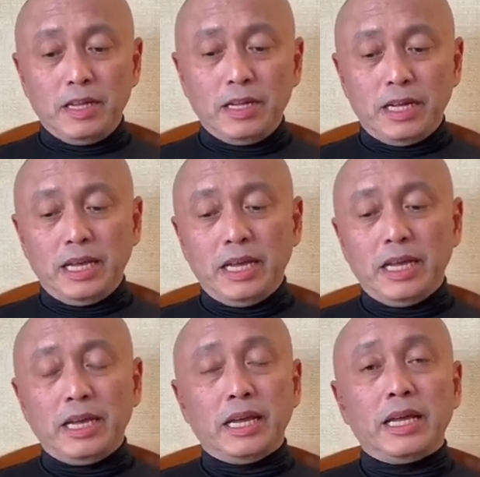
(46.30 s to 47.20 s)

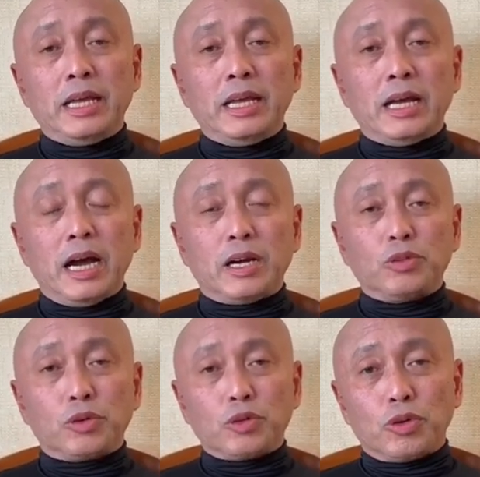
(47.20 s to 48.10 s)
eh ang
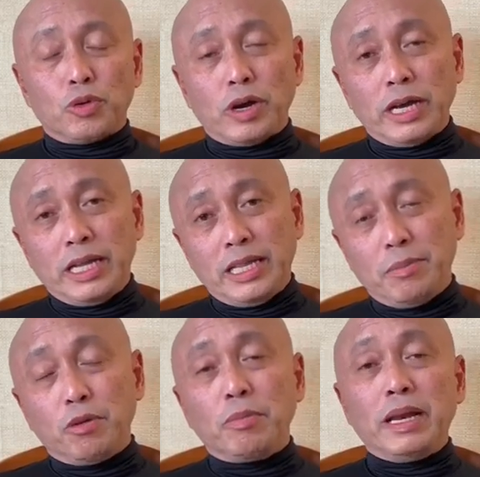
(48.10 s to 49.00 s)
doktor ko ay hindi
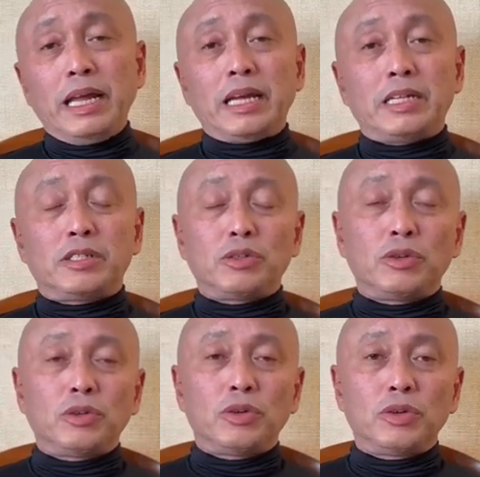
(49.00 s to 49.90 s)
bumalik
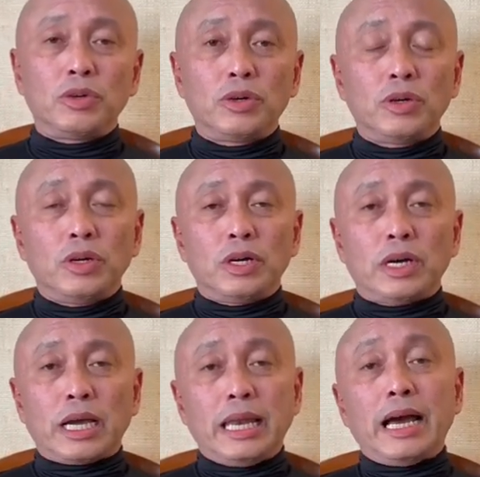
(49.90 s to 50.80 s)
so
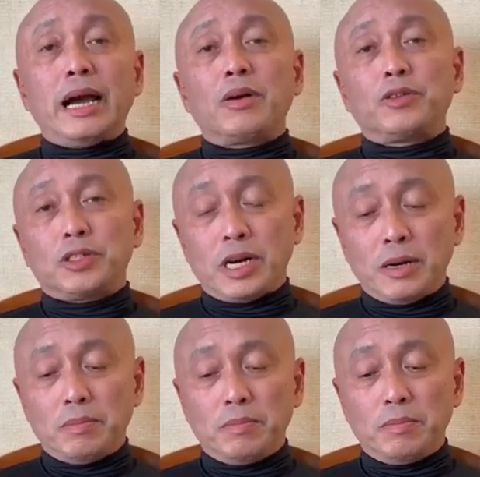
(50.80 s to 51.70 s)
kailangan ko siyang
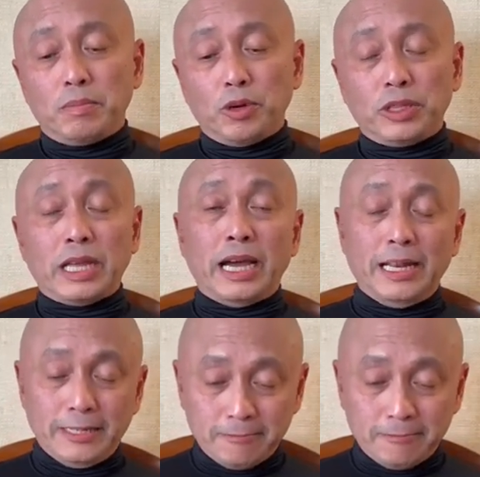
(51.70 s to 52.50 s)
puntahan.